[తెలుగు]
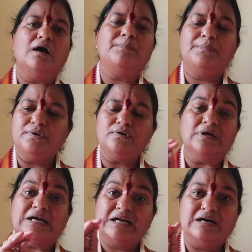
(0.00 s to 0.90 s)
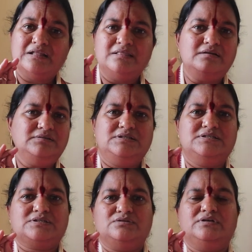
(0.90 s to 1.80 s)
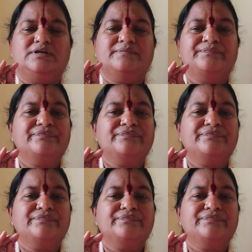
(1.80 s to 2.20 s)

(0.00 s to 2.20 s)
అప్పుడు గంధం తీసుకోండి